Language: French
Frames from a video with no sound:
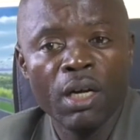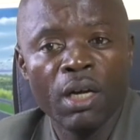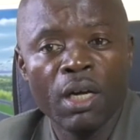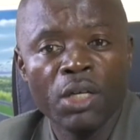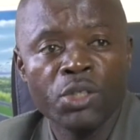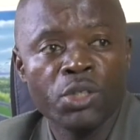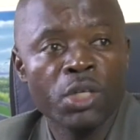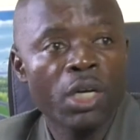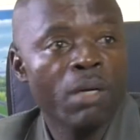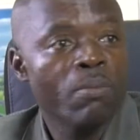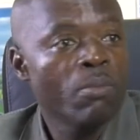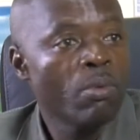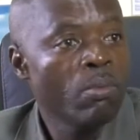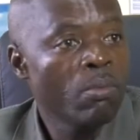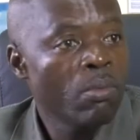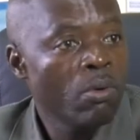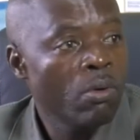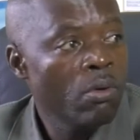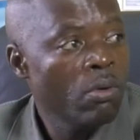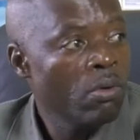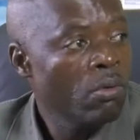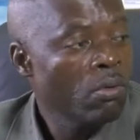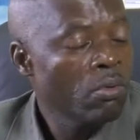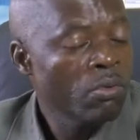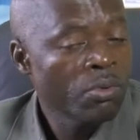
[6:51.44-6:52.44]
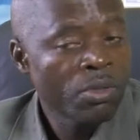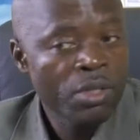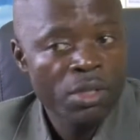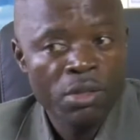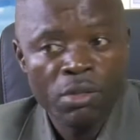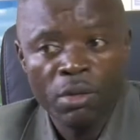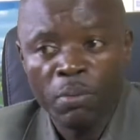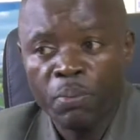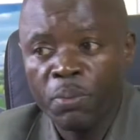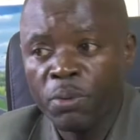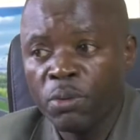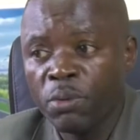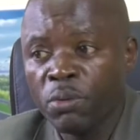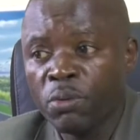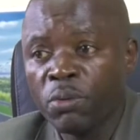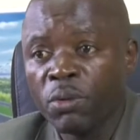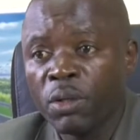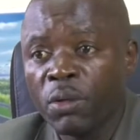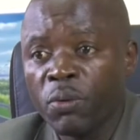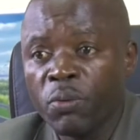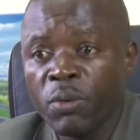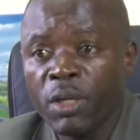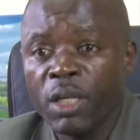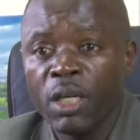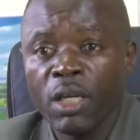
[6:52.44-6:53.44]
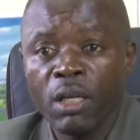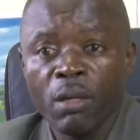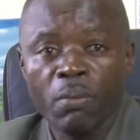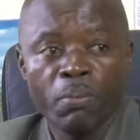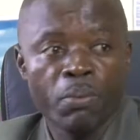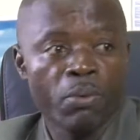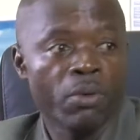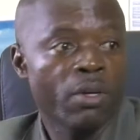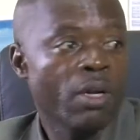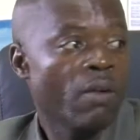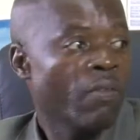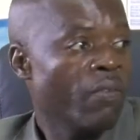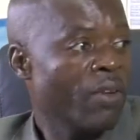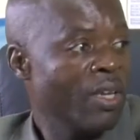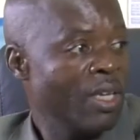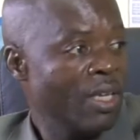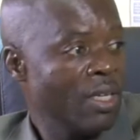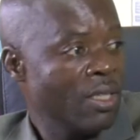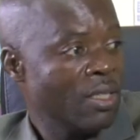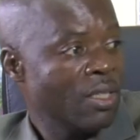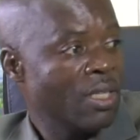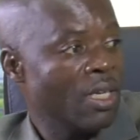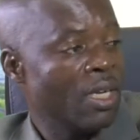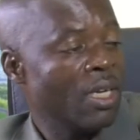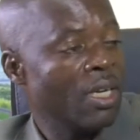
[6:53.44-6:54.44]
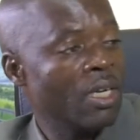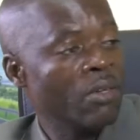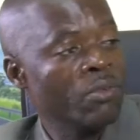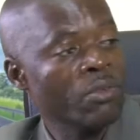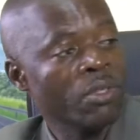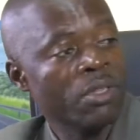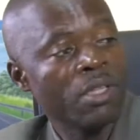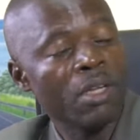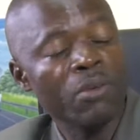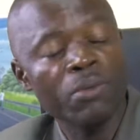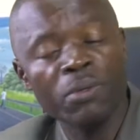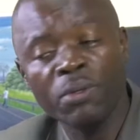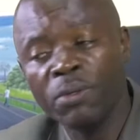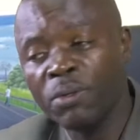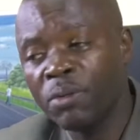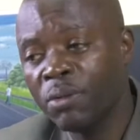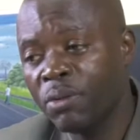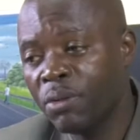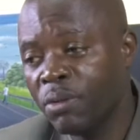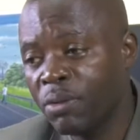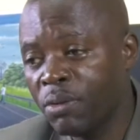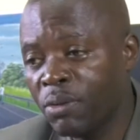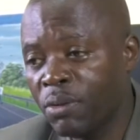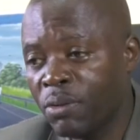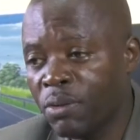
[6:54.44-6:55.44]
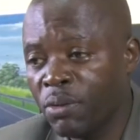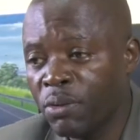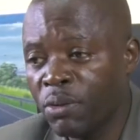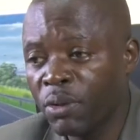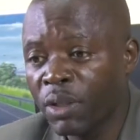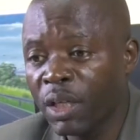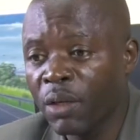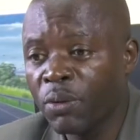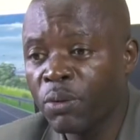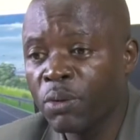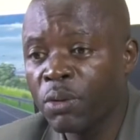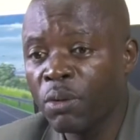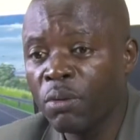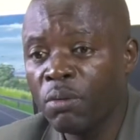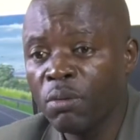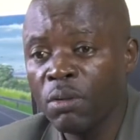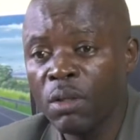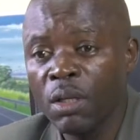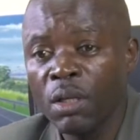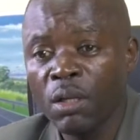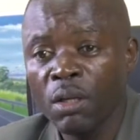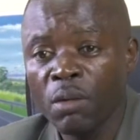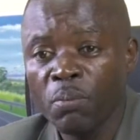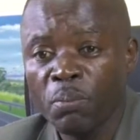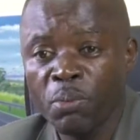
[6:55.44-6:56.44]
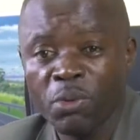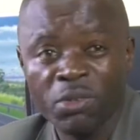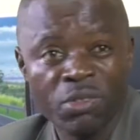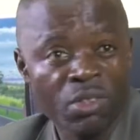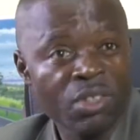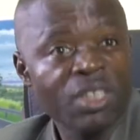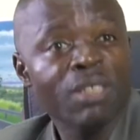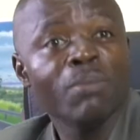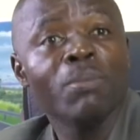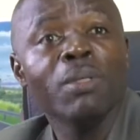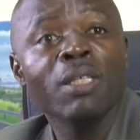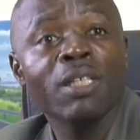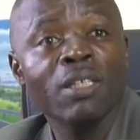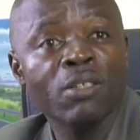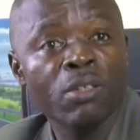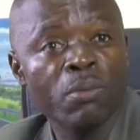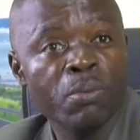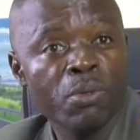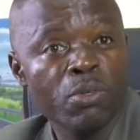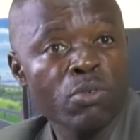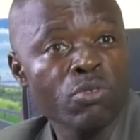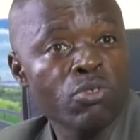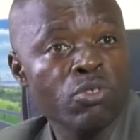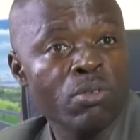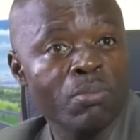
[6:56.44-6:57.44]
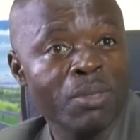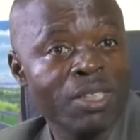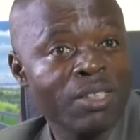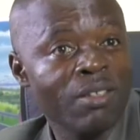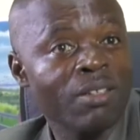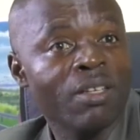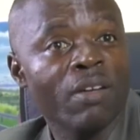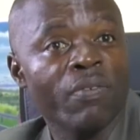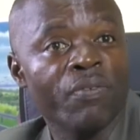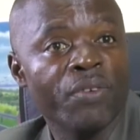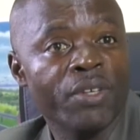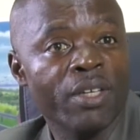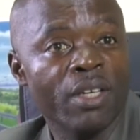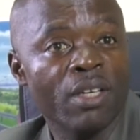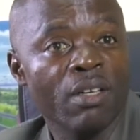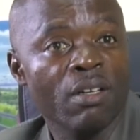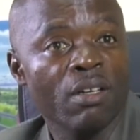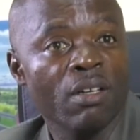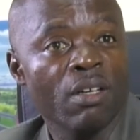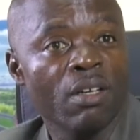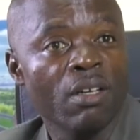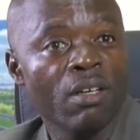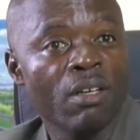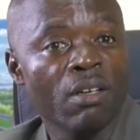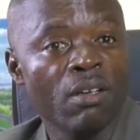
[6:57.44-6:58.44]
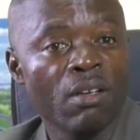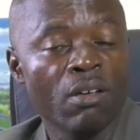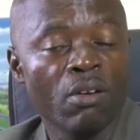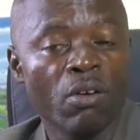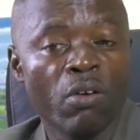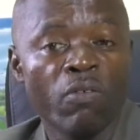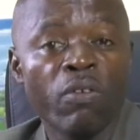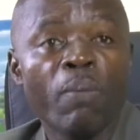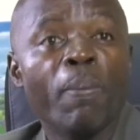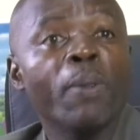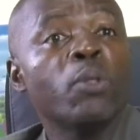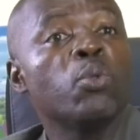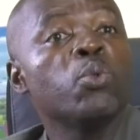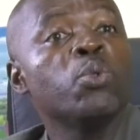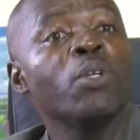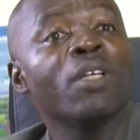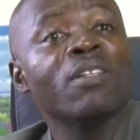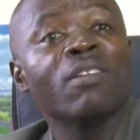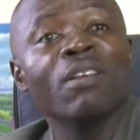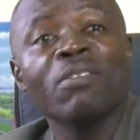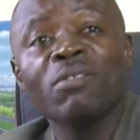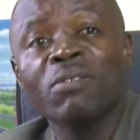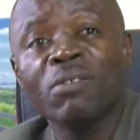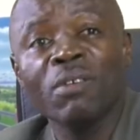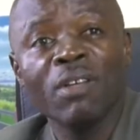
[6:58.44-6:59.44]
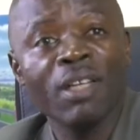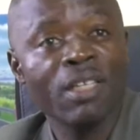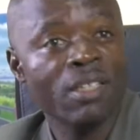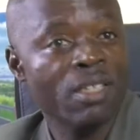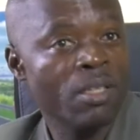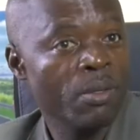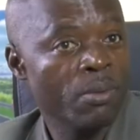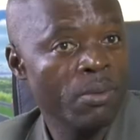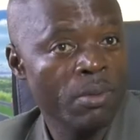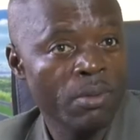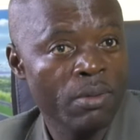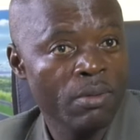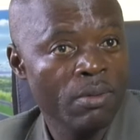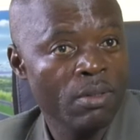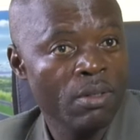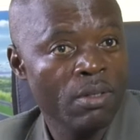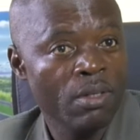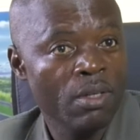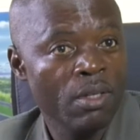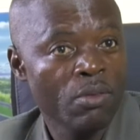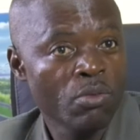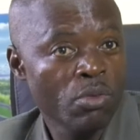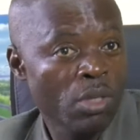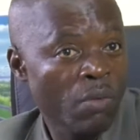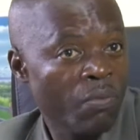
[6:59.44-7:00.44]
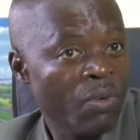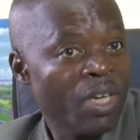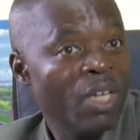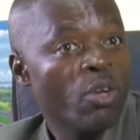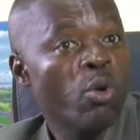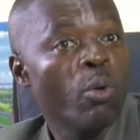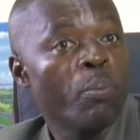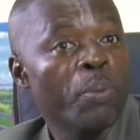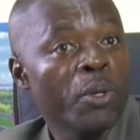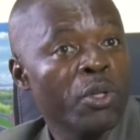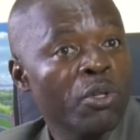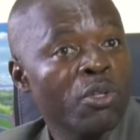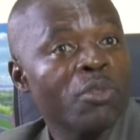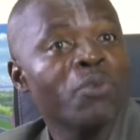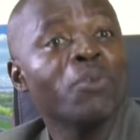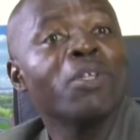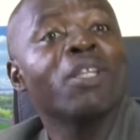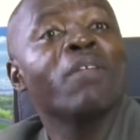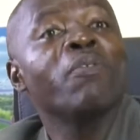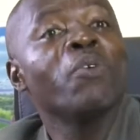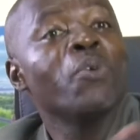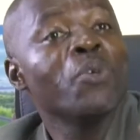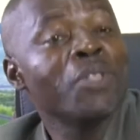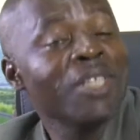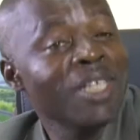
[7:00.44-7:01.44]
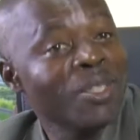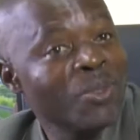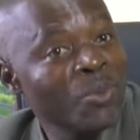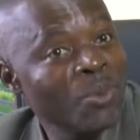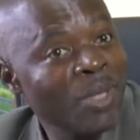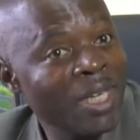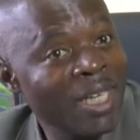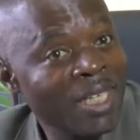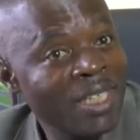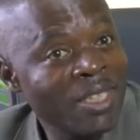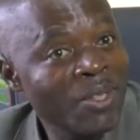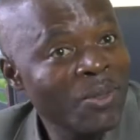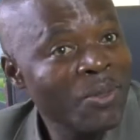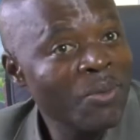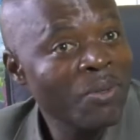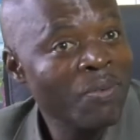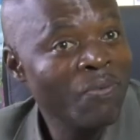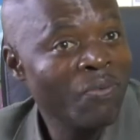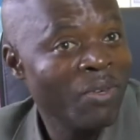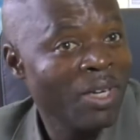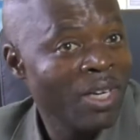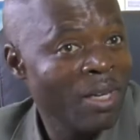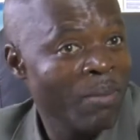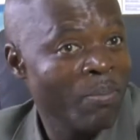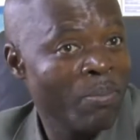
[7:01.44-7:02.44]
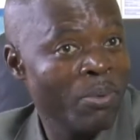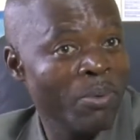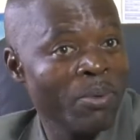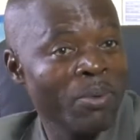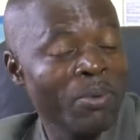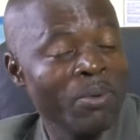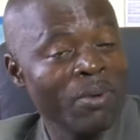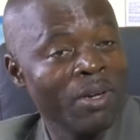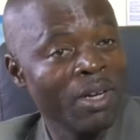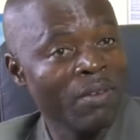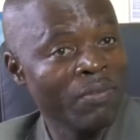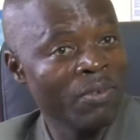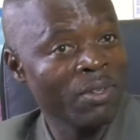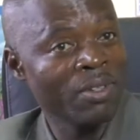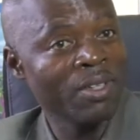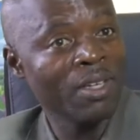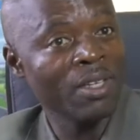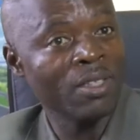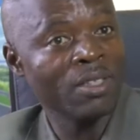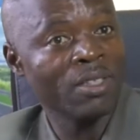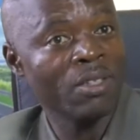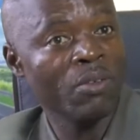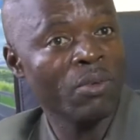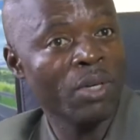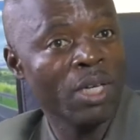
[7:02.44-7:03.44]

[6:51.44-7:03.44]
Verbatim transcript: À chaque moment, nous essayons de nous réunir pour travailler. C'est là notre salle de, de, réunion pour sensibiliser les gens. Nous sommes des Centrafricains. On ne va pas toujours attendre de l'extérieur. Nous avons les compétences, nous avons aussi étudié à l'extérieur. Voilà un peu l'avantage.